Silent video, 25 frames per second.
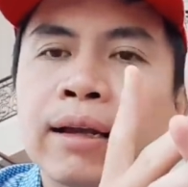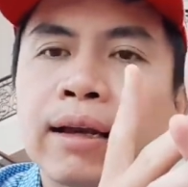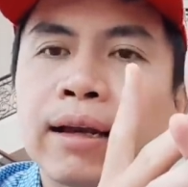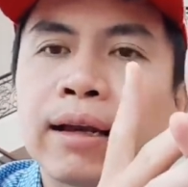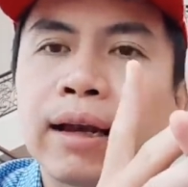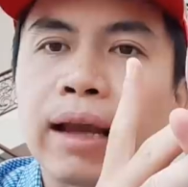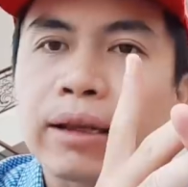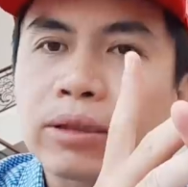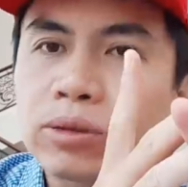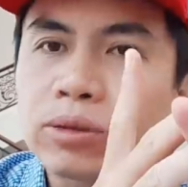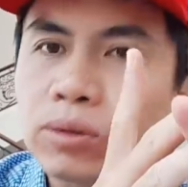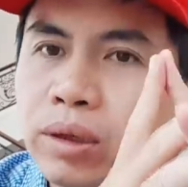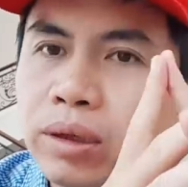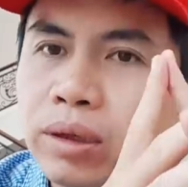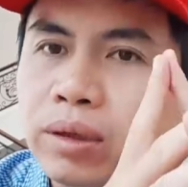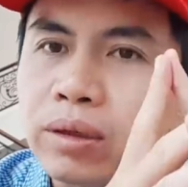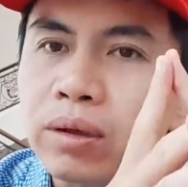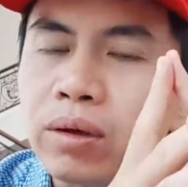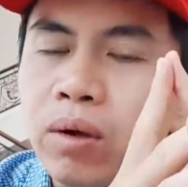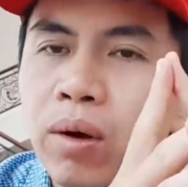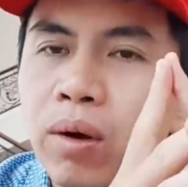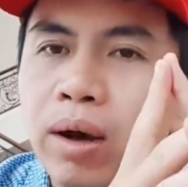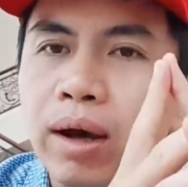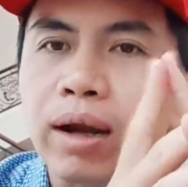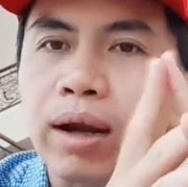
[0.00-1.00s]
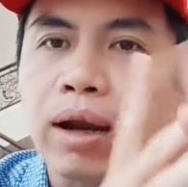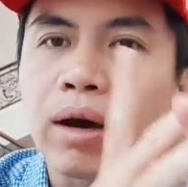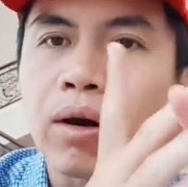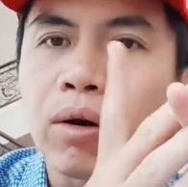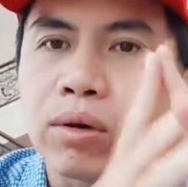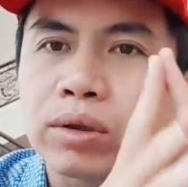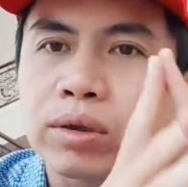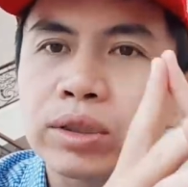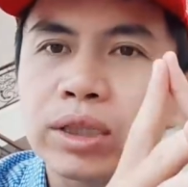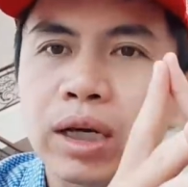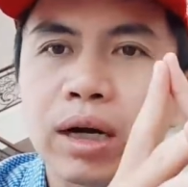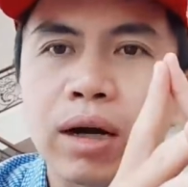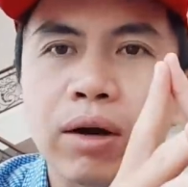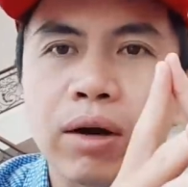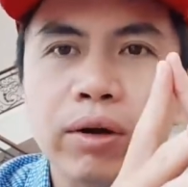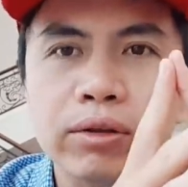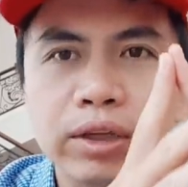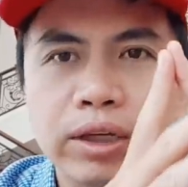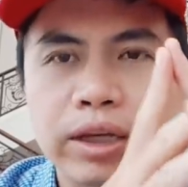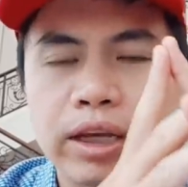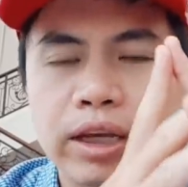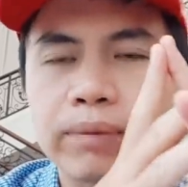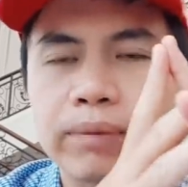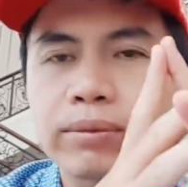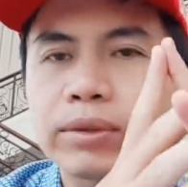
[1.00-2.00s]
lãi suất hoặc là hỗ trợ các
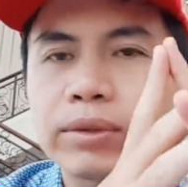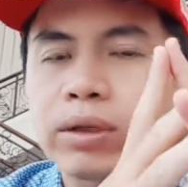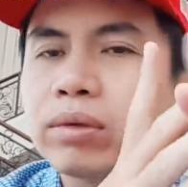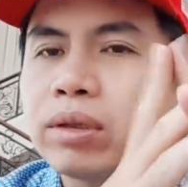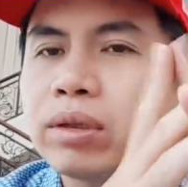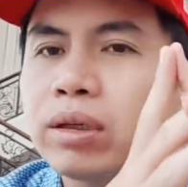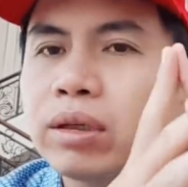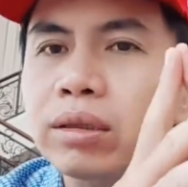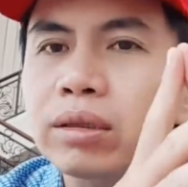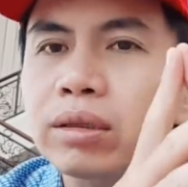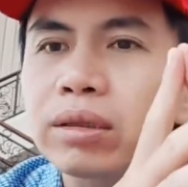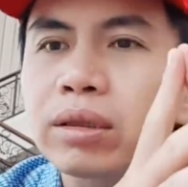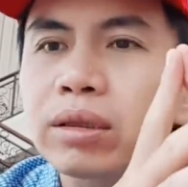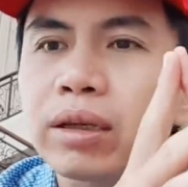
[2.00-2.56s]
doanh nghiệp trong nước